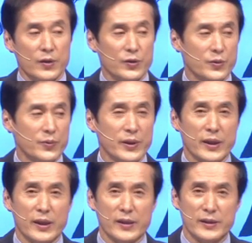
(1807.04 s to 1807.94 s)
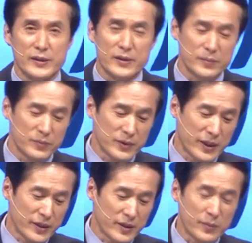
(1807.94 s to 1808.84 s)
요즘 우리가
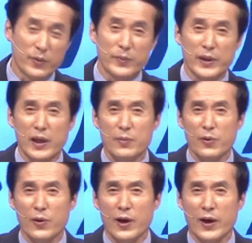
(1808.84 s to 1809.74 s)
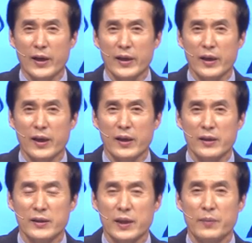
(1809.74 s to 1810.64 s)
신문이나 이런 데 보면 일본과
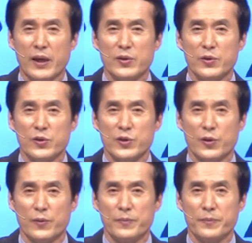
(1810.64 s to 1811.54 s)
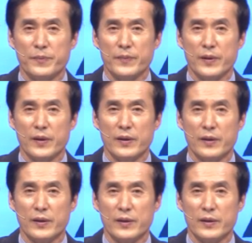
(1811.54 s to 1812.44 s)
관계가 참 안 좋지요.
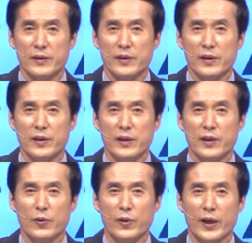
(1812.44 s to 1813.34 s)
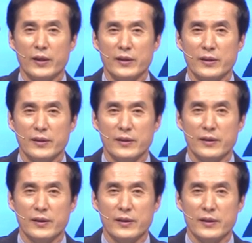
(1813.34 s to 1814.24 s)
어, 영원한
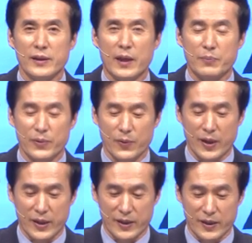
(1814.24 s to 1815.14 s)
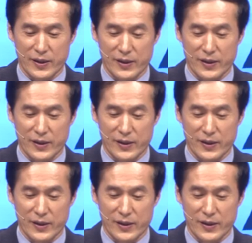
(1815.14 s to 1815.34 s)
나쁜 관계.